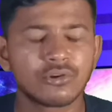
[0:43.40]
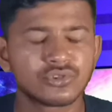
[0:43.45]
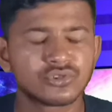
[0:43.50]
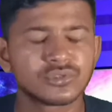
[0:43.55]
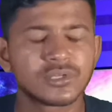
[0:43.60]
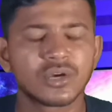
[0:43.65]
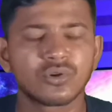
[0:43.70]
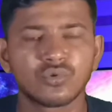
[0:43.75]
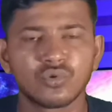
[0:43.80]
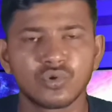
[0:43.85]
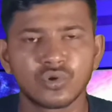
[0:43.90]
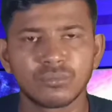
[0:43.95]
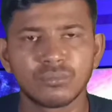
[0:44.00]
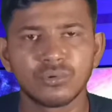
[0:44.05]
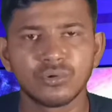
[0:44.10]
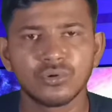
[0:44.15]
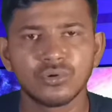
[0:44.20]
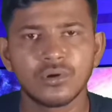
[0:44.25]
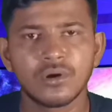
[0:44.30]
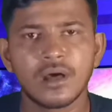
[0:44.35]
আলোচনা করব
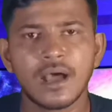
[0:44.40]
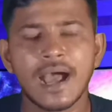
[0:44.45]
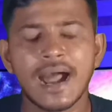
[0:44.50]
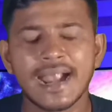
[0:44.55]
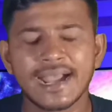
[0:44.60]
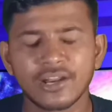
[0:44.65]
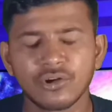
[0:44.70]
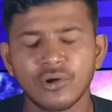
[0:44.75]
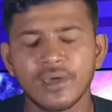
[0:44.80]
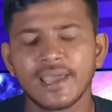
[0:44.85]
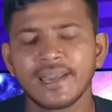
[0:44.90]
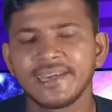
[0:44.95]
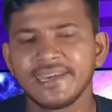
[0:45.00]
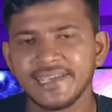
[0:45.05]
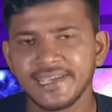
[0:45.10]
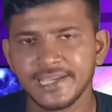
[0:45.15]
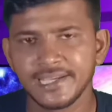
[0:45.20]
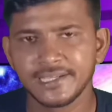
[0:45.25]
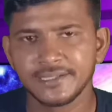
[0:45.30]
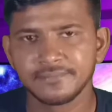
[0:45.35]
হার্ডওয়্যার
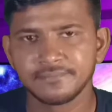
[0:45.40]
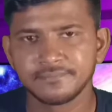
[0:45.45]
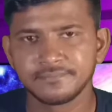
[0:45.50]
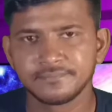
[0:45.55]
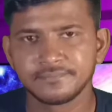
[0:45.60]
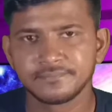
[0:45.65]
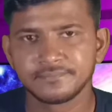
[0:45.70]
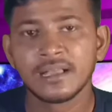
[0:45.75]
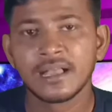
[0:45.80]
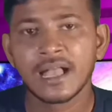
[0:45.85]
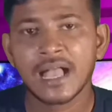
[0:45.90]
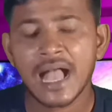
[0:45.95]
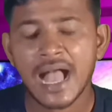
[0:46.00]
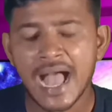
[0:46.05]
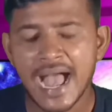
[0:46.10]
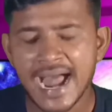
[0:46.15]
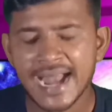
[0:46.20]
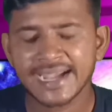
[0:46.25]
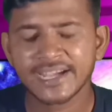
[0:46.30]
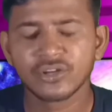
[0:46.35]
নিয়ে
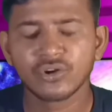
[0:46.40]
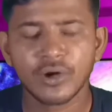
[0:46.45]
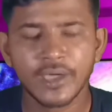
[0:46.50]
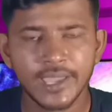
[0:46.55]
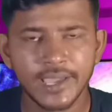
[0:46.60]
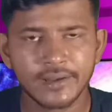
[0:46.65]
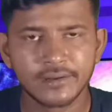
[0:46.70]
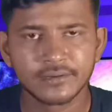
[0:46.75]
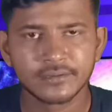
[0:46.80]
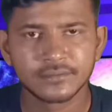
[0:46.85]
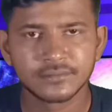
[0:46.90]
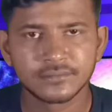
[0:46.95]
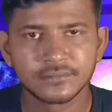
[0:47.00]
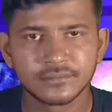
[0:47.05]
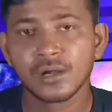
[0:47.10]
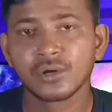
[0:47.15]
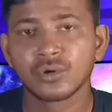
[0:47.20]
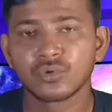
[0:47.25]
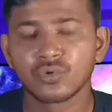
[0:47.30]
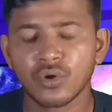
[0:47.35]
হার্ডওয়্যার
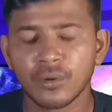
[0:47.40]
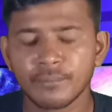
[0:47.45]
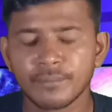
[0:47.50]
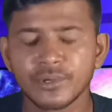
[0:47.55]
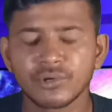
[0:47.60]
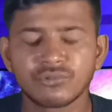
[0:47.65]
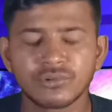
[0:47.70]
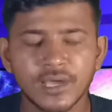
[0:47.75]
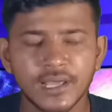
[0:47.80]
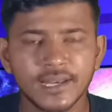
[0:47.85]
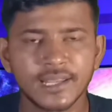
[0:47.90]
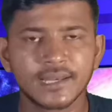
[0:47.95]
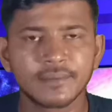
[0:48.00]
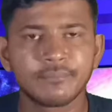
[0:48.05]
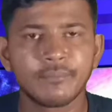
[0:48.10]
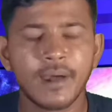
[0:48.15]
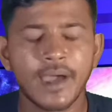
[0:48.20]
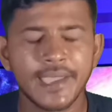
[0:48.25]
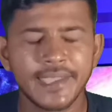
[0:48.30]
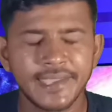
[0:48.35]
কম্পিউটারের
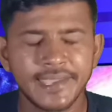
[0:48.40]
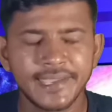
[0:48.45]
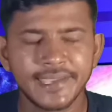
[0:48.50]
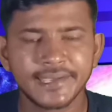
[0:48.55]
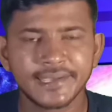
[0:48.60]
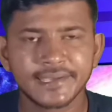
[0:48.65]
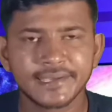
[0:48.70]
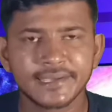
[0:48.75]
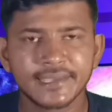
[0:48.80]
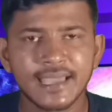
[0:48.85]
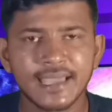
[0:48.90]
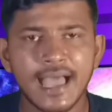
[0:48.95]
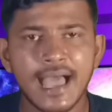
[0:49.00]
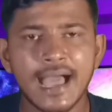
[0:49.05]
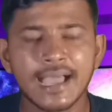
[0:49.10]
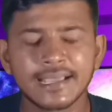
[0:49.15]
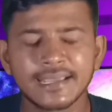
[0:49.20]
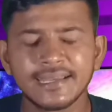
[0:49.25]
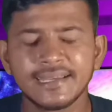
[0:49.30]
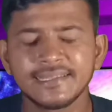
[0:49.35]
বাহিক
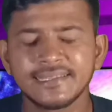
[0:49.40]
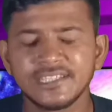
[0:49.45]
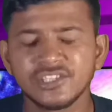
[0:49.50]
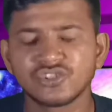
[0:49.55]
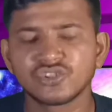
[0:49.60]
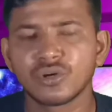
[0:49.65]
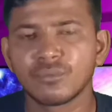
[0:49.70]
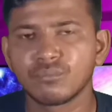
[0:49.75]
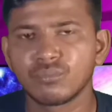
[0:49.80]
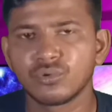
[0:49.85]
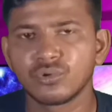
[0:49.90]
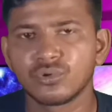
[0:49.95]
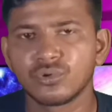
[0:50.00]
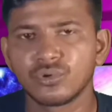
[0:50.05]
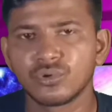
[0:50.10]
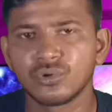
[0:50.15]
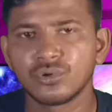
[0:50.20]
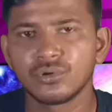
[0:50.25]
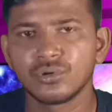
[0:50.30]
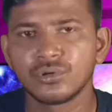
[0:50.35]
আকৃতি
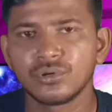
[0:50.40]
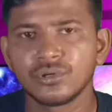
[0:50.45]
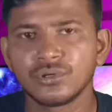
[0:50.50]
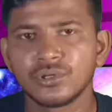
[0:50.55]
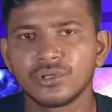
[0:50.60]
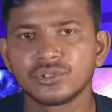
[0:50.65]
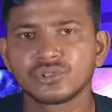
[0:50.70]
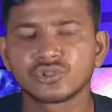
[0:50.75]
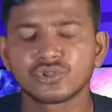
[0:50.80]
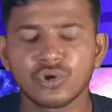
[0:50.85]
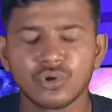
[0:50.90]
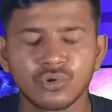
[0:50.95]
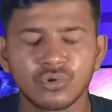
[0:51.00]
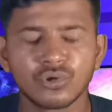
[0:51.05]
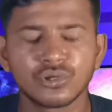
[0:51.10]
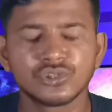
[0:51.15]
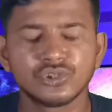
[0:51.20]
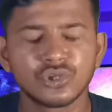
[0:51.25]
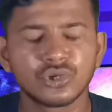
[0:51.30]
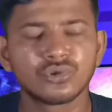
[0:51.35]
সম্পন্ন
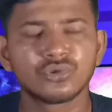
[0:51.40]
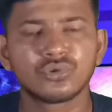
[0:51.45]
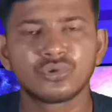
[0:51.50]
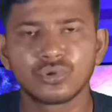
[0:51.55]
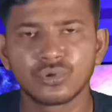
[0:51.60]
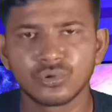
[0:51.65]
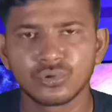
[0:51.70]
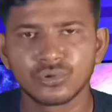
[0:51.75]
সকল যন্ত্র